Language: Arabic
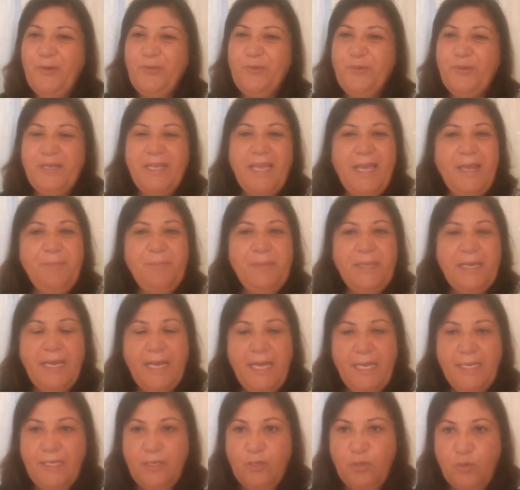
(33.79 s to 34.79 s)
وكان
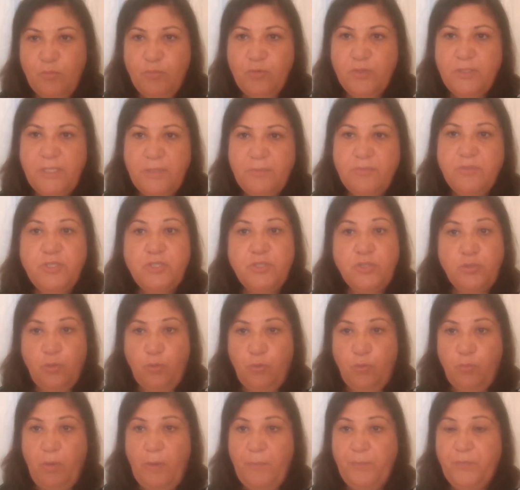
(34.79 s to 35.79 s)
بيخلي الامور تمشي
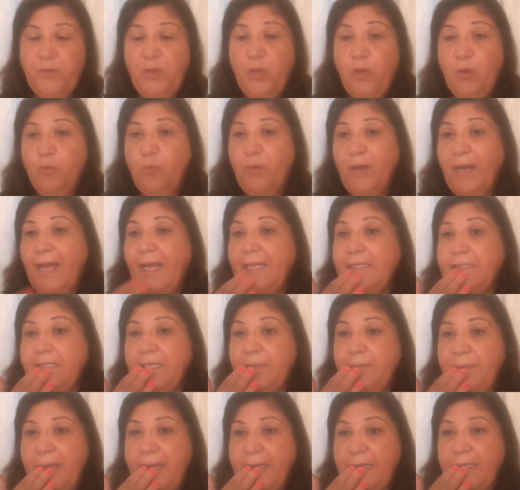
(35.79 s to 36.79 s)
صعوبه وخدت
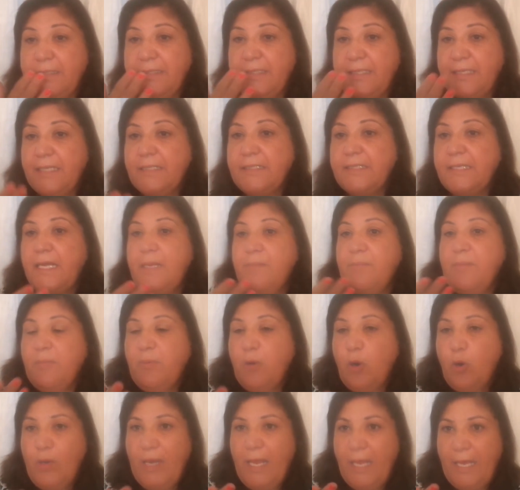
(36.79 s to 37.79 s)
بالي ان دي كانت كلمه
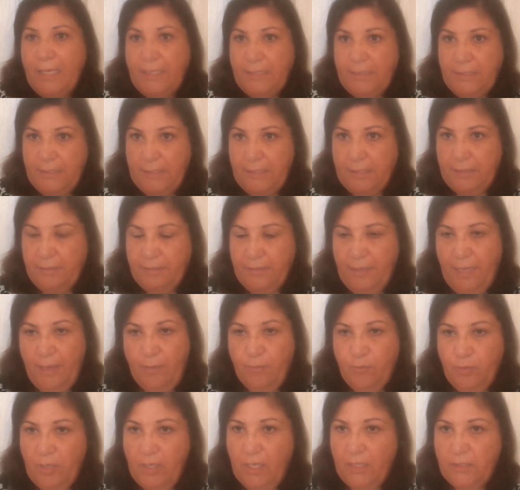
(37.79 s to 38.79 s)
بقولها كتير
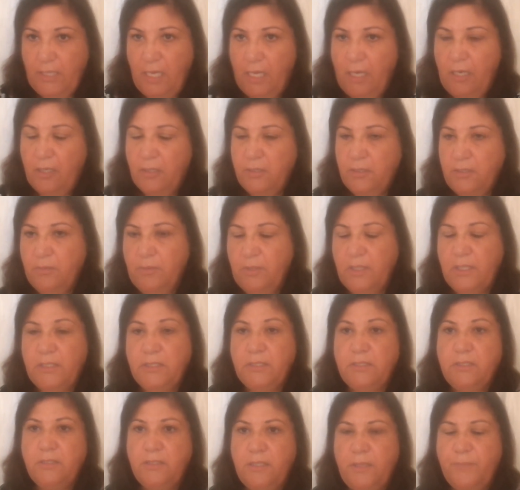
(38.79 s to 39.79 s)
الحمد لله اتخلصت من
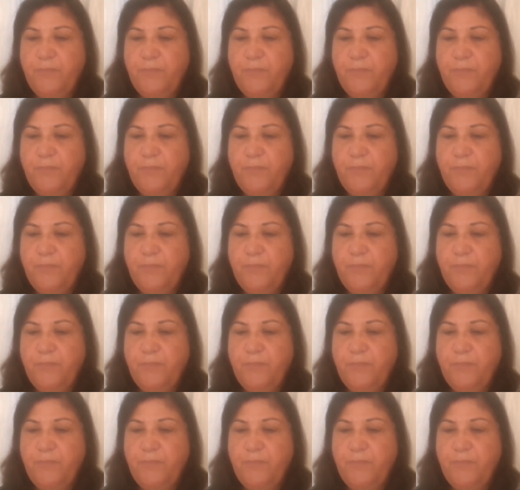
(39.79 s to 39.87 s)
القصه دي